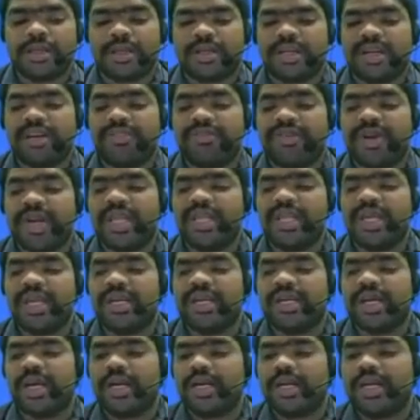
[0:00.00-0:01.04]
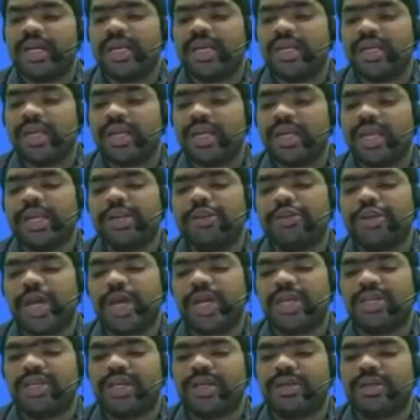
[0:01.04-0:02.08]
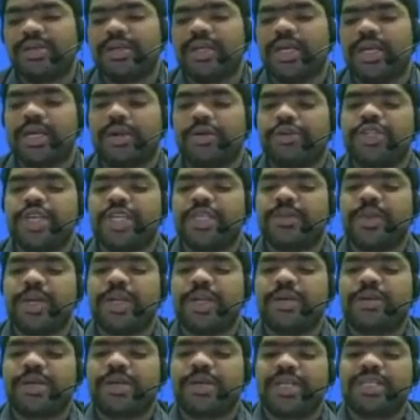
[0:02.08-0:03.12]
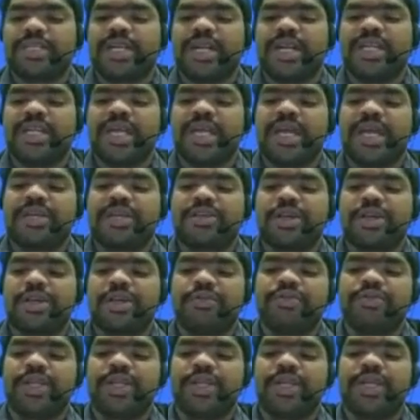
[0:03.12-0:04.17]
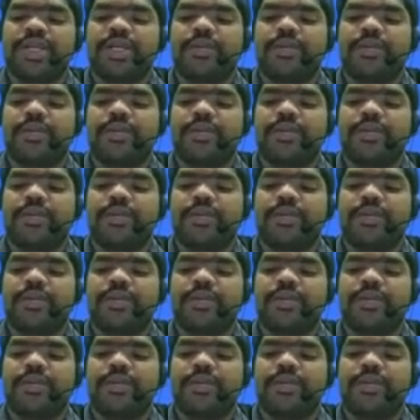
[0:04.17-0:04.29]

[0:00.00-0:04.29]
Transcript: ట్రఫ్ అనేది ఏంటి అంటే నెగిటివ్ డైరెక్షన్ ఇక్కడ వచ్చేసి మన క్రస్ట్ అనేది ఏ డైరెక్షన్లో ఉంది